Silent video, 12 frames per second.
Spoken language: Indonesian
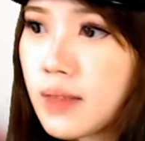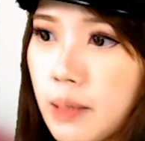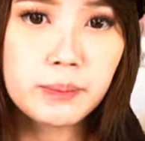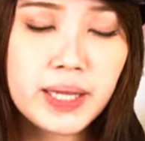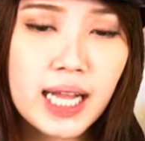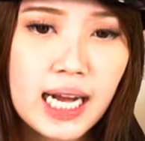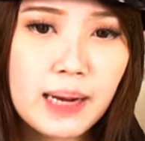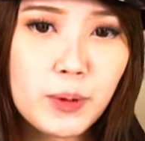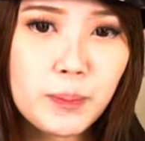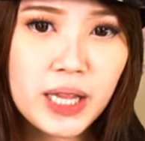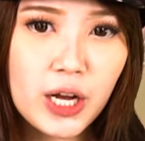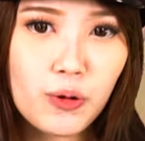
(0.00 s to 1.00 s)
Bila
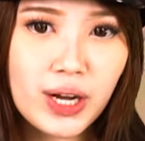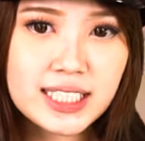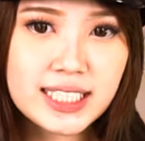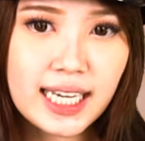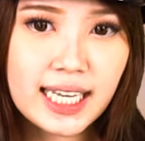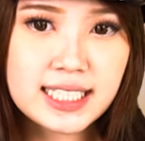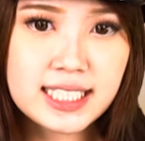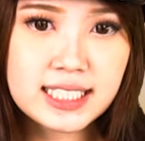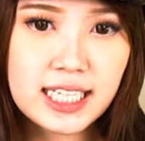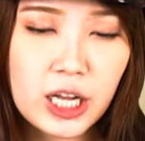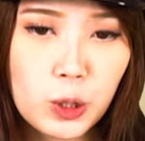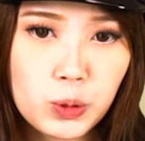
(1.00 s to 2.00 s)
kamu melakukan check-in
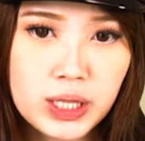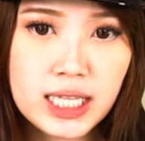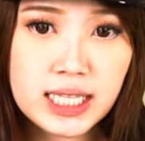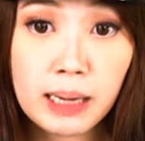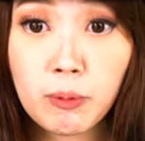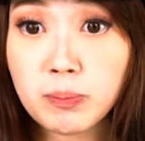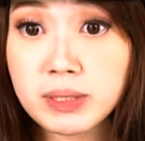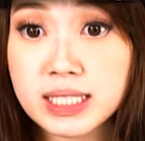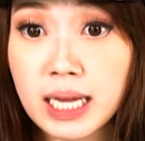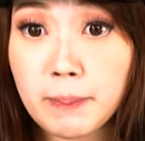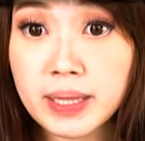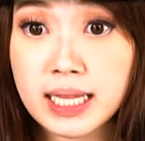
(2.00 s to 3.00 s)
secara rutin, kamu
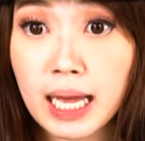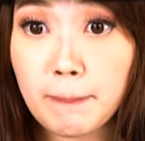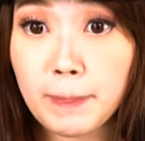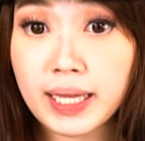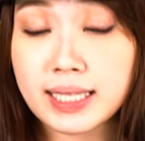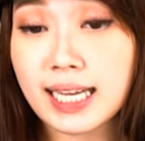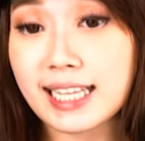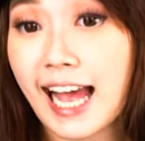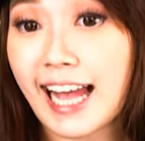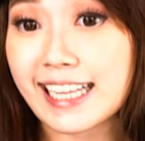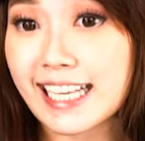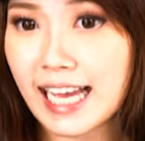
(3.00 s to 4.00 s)
bisa mendapatkan
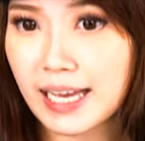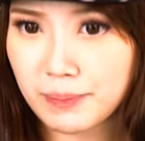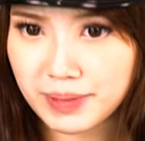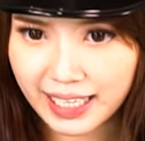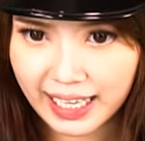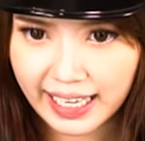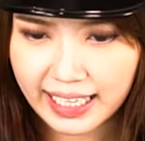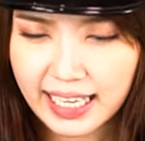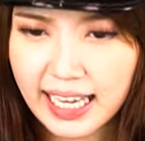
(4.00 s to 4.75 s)
hadiah yang menarik.